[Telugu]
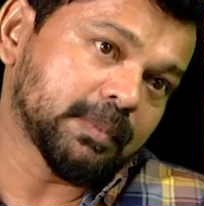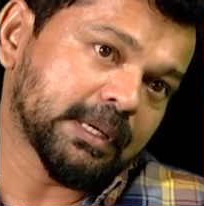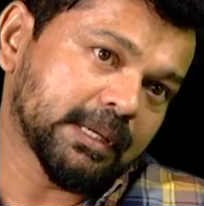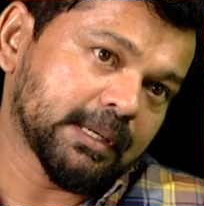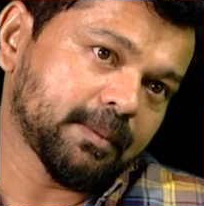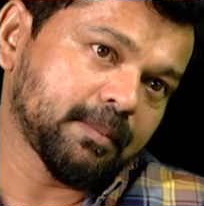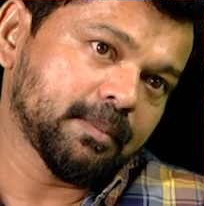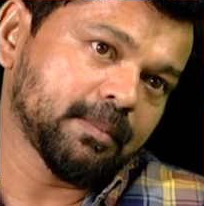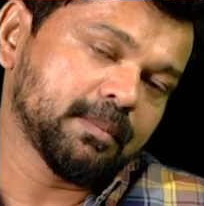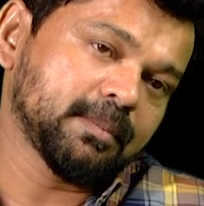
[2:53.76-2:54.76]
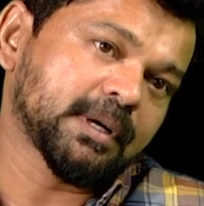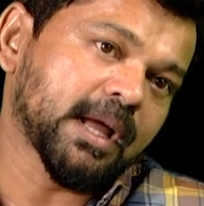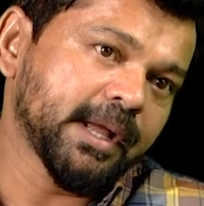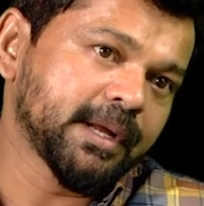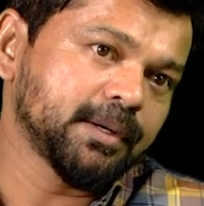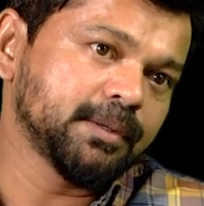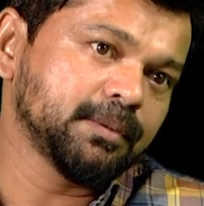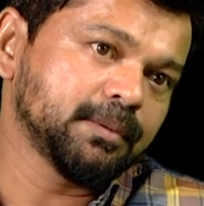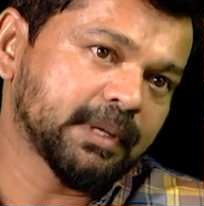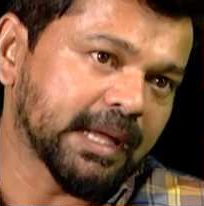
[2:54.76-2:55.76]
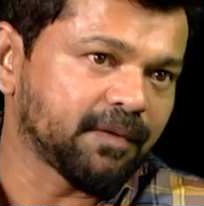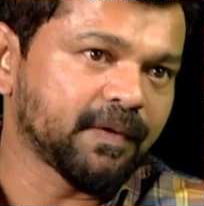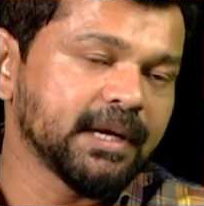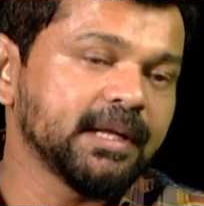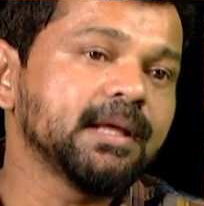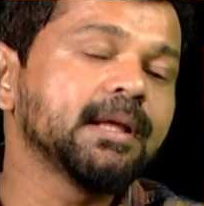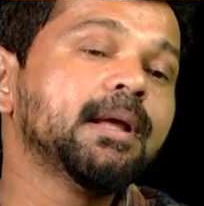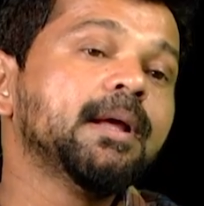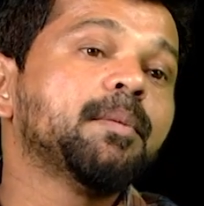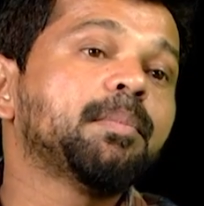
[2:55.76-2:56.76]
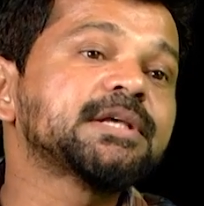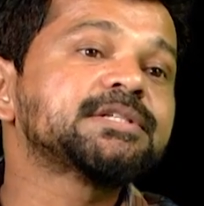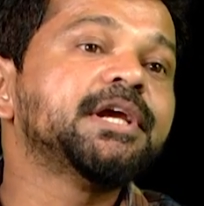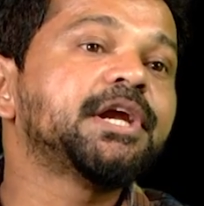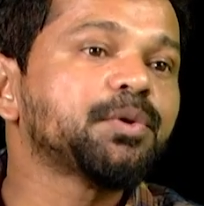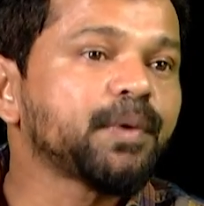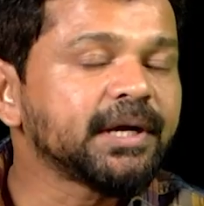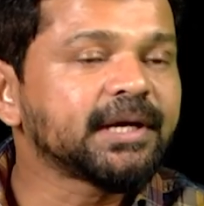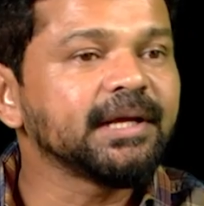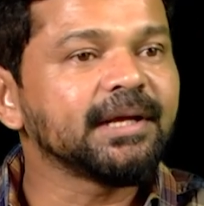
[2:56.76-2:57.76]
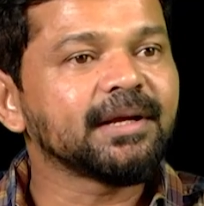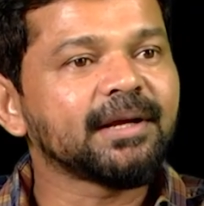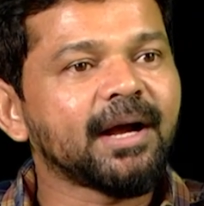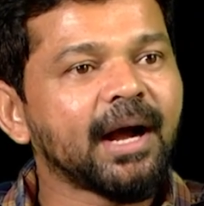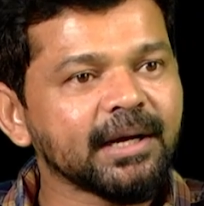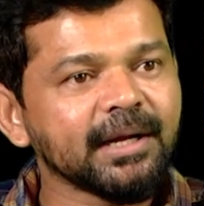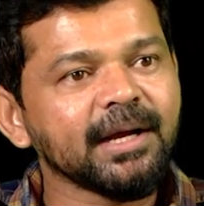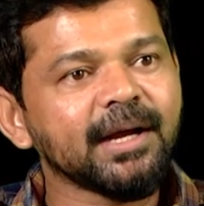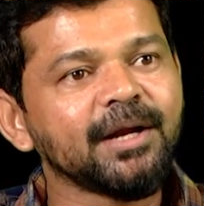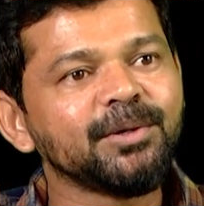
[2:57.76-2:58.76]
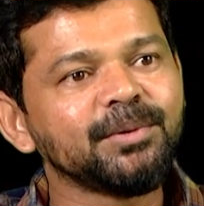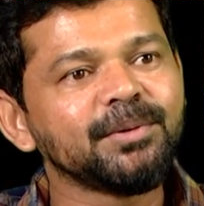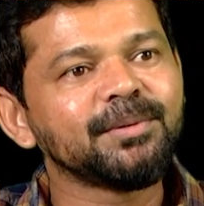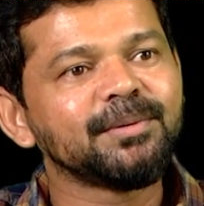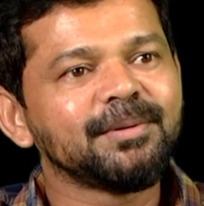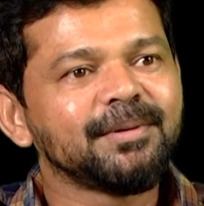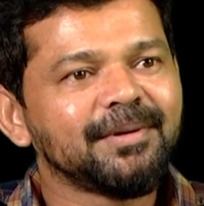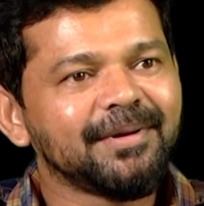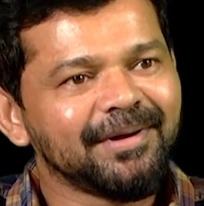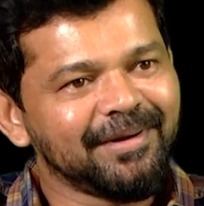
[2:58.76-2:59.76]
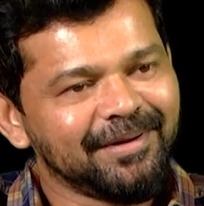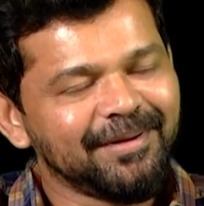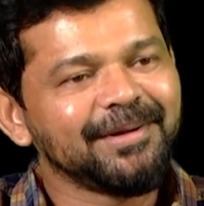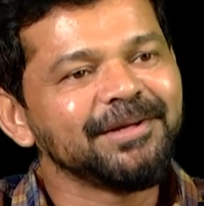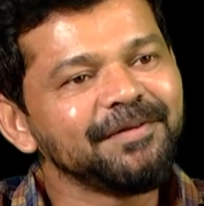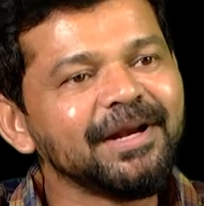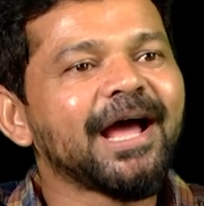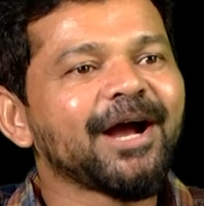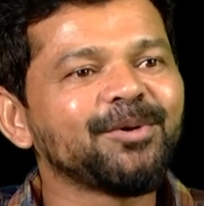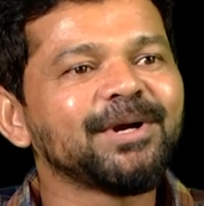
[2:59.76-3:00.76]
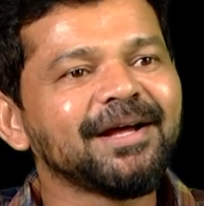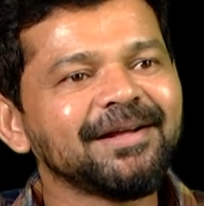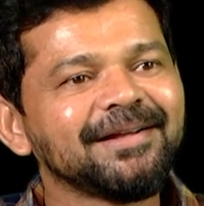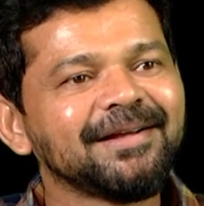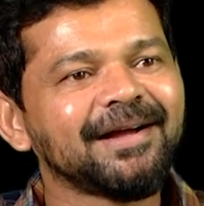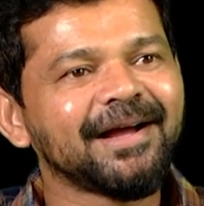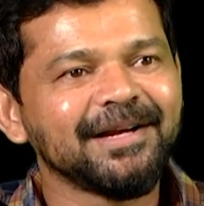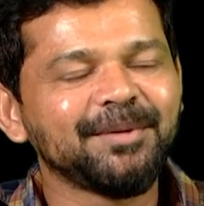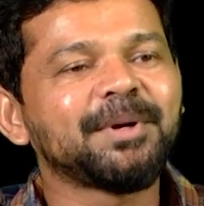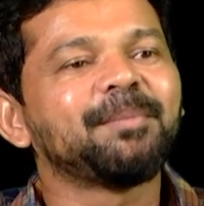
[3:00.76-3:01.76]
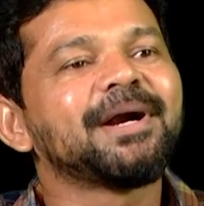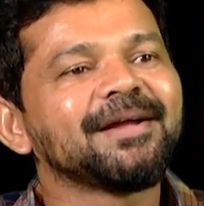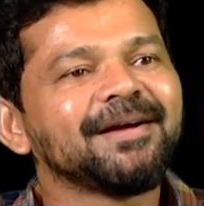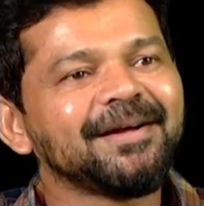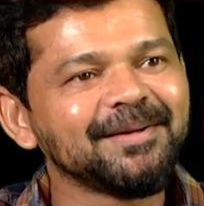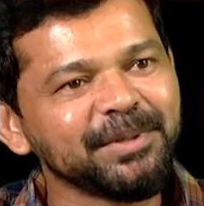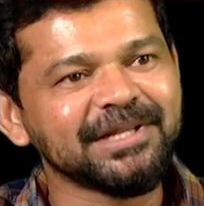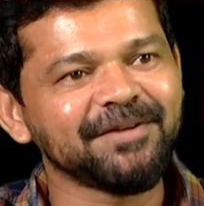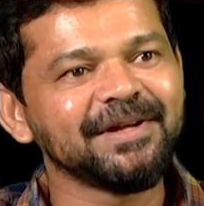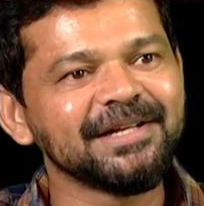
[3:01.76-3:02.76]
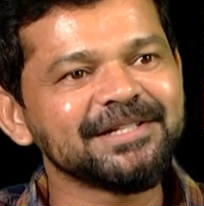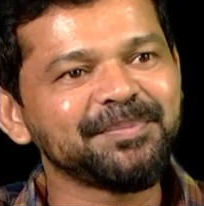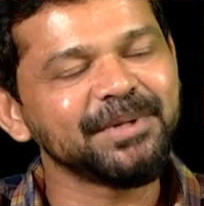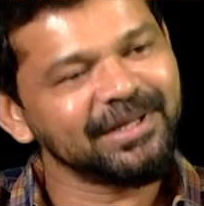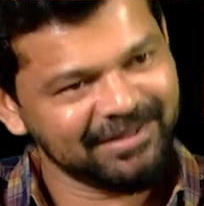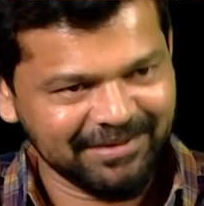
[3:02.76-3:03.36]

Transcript: మా నాయకుడు గెలవాలి ప్లస్ ఎటువంటి ఆటంకాలు ఇవి లేకుండా ఆయన బ్రహ్మాండంగా మంత్రి అవ్వాలని చెప్పి